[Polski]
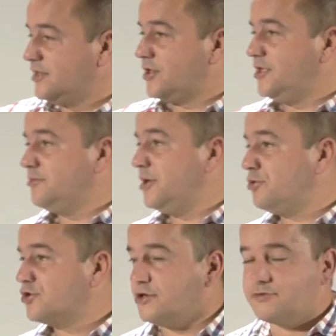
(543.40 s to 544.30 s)
Czytaliśmy na
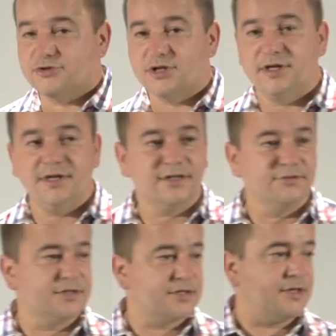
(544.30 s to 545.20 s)
początku, że
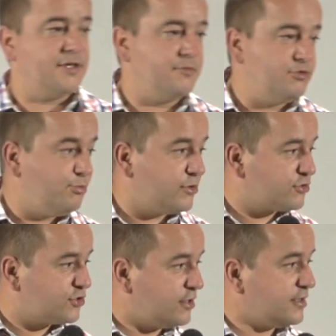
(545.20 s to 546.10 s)
Jezus e, był
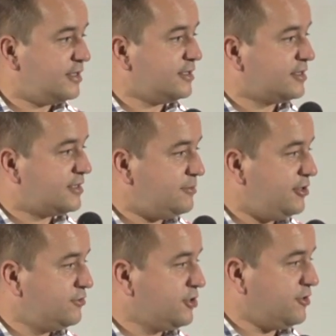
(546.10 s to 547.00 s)
poruszony
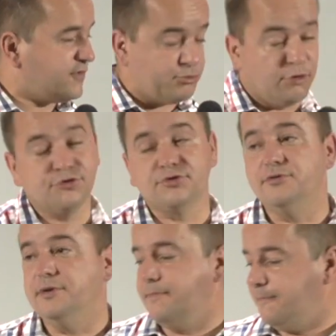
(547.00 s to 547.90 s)
tymi ludźmi,
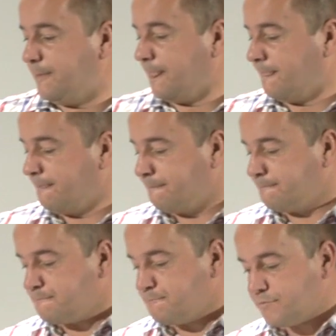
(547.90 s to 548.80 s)
współczuł im.
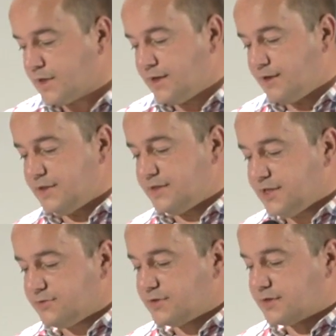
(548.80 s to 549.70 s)
Więc
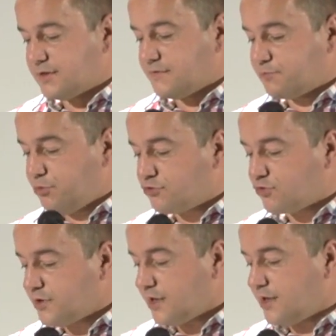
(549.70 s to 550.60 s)
Jezus
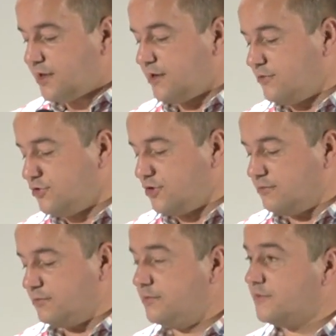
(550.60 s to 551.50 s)
współczuje
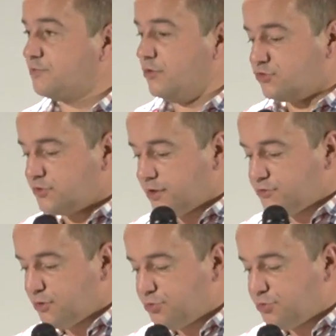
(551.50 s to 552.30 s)
ludziom, współczuje ludziom